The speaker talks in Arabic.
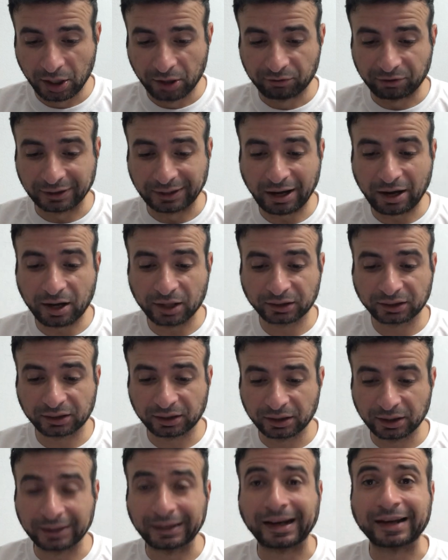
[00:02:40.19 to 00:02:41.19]
فده
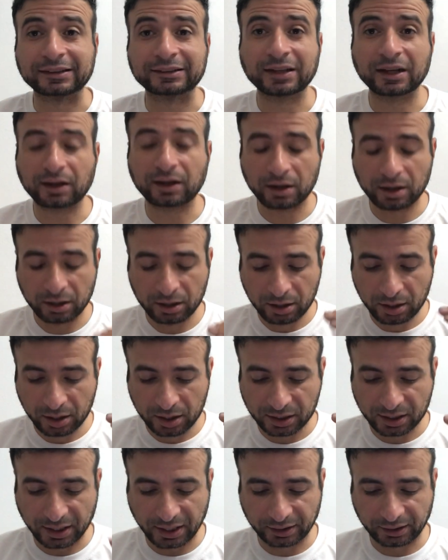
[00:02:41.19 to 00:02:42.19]
خط الغردقه
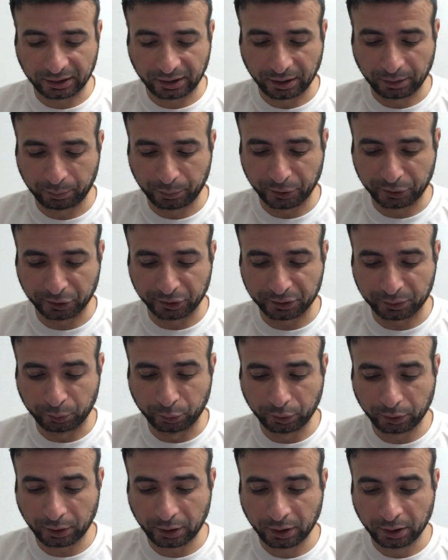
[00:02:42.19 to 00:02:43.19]
سانت
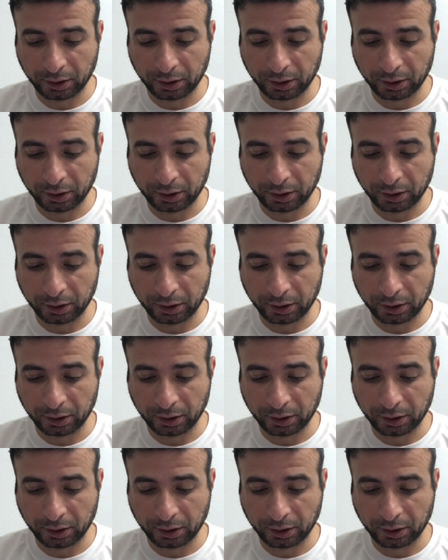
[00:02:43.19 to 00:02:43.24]
بيترسبورج